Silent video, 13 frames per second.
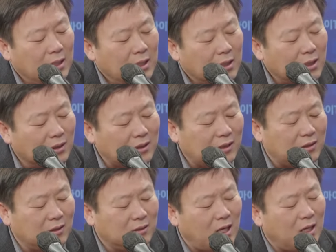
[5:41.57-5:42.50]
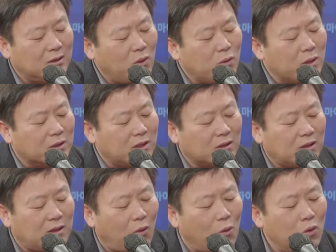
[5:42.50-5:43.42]
경찰청장,
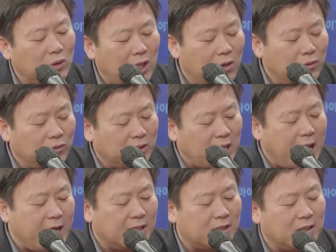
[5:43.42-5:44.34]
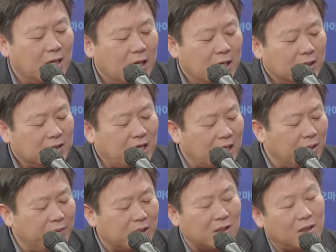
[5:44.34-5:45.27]
서울경찰청장 오세훈의
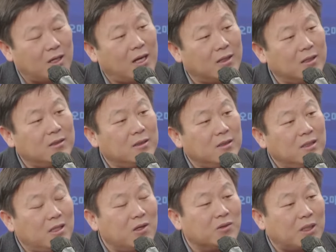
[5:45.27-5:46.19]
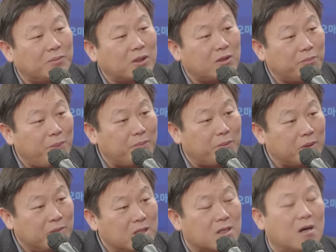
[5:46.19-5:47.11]
책임이 드러나는 이태원 참사
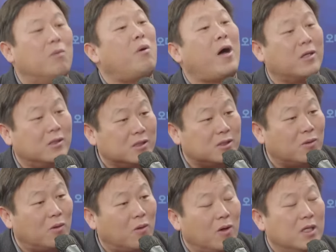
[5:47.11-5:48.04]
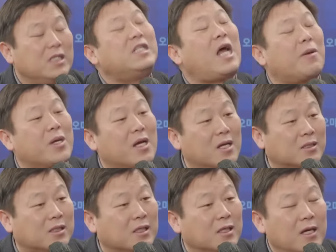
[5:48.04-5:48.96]
특별법을 거부하는 것이고 음.
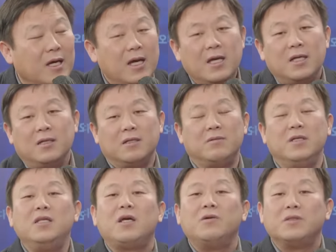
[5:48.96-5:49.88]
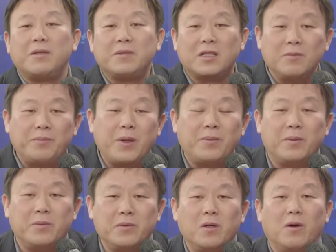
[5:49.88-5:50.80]
이상민까지. 그러분 이태원 참사
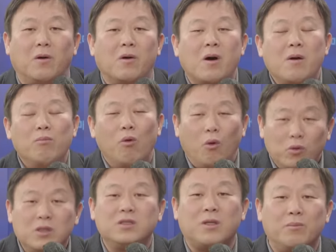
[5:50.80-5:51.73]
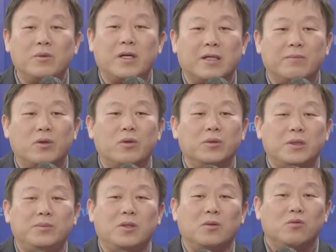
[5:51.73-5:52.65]
특별법은요 모든 전문가들
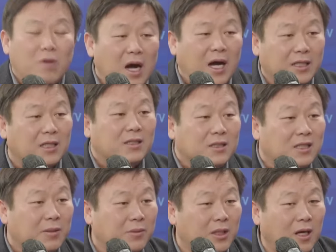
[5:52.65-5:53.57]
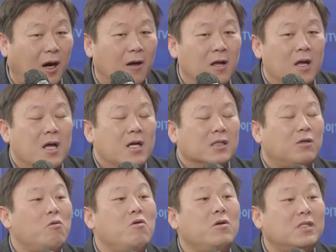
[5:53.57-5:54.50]
물어보십시오. 누가 가장 큰 책임자냐?
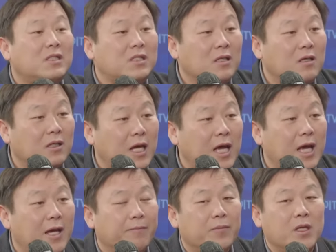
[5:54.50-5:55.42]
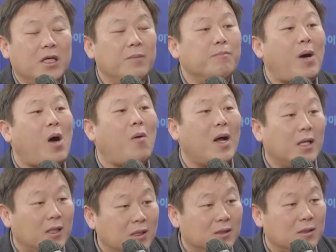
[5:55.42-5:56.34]
서울 지역의 인파
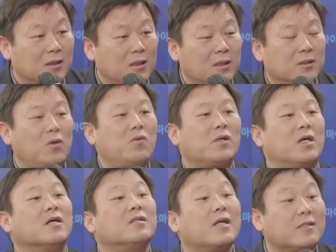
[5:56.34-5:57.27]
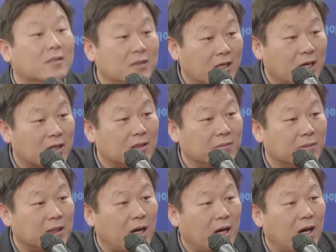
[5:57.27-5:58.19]
관리는 서울 경찰청장이 하는
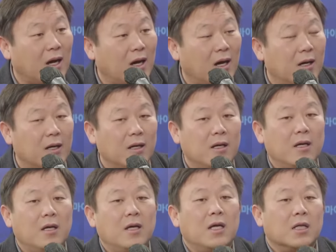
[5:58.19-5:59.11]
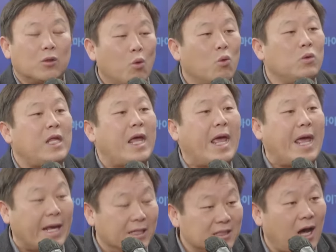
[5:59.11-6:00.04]
겁니다. 동네
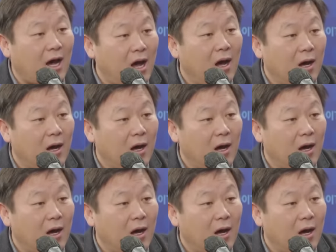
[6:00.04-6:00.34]
행사